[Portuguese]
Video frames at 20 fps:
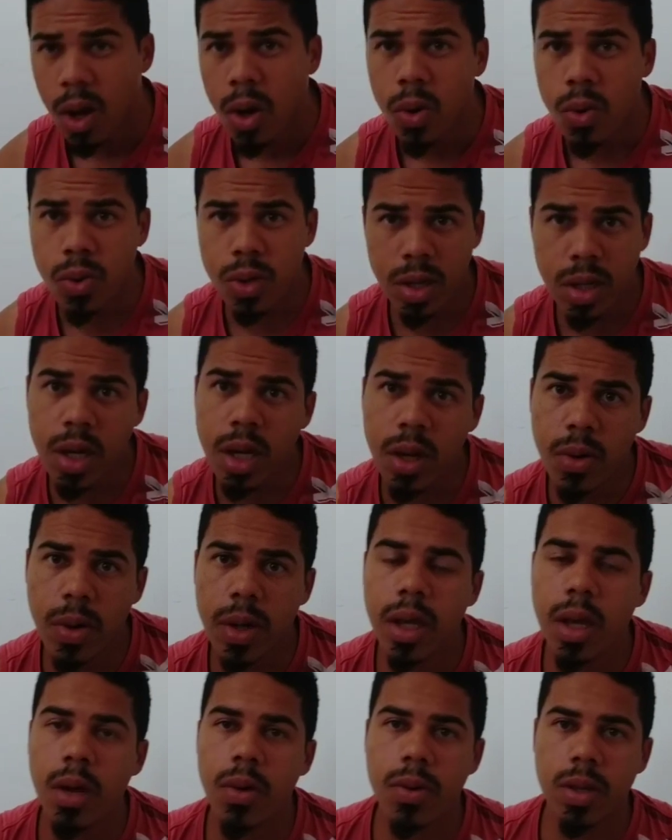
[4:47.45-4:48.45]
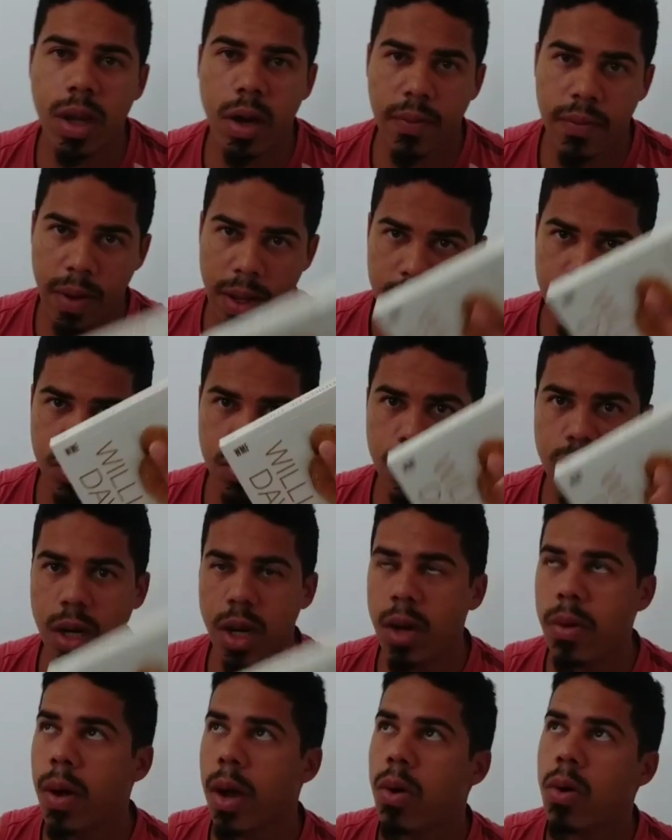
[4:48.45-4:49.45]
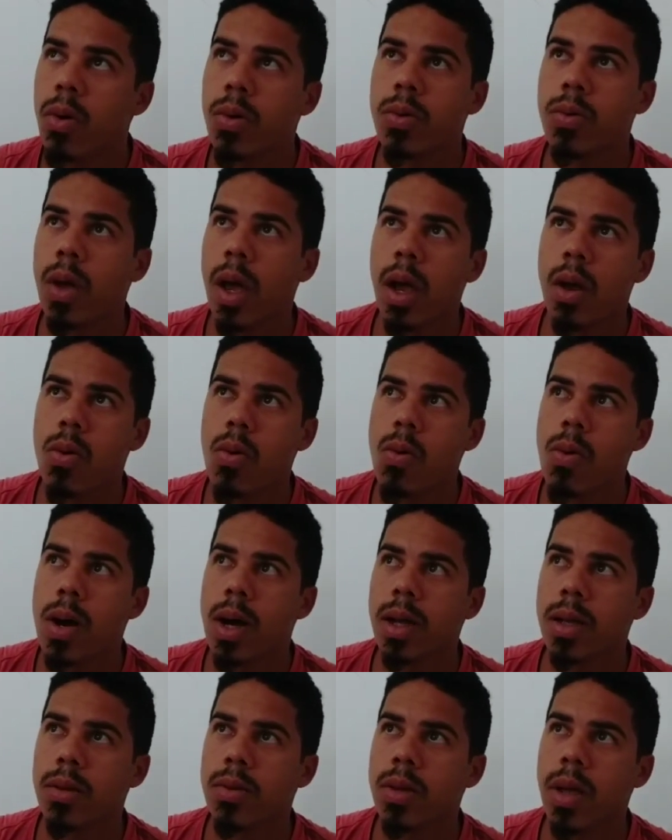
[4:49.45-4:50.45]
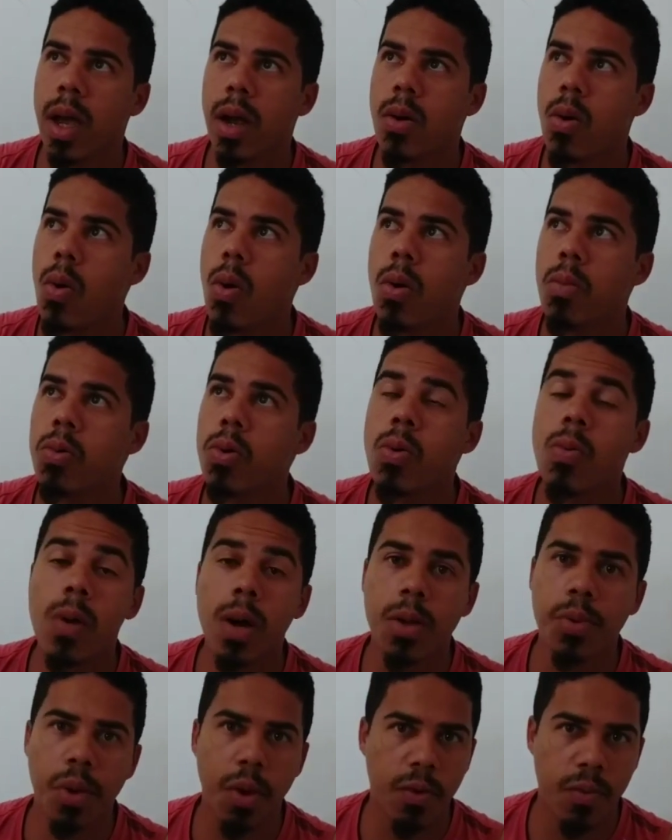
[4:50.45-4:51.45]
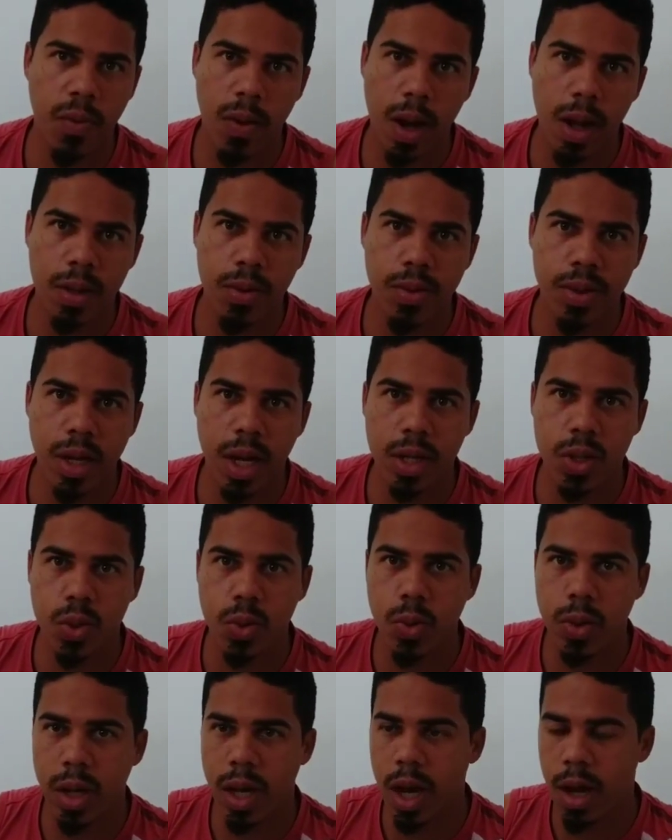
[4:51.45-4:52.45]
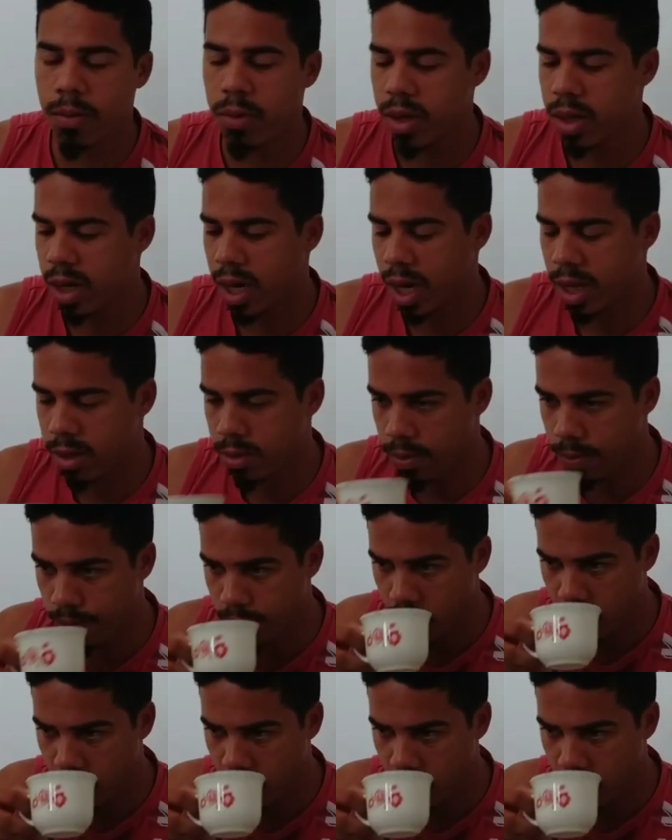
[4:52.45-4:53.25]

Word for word: O trigo aqui, quando ele fala do trigo, é, com, é, quando, é como quando eu falo de açúcar e carboidrato.